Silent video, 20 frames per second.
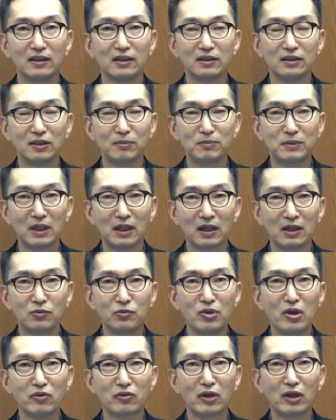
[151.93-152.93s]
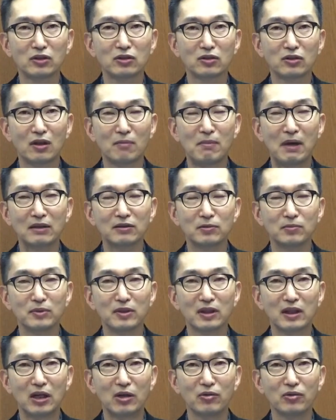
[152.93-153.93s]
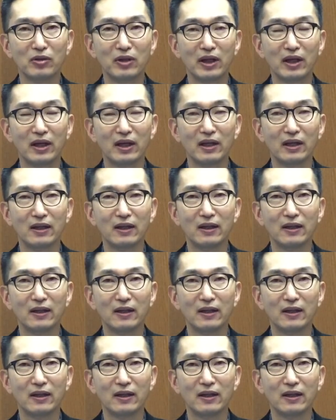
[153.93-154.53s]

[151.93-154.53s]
십자가 위에서 하셨던 말씀들 가운데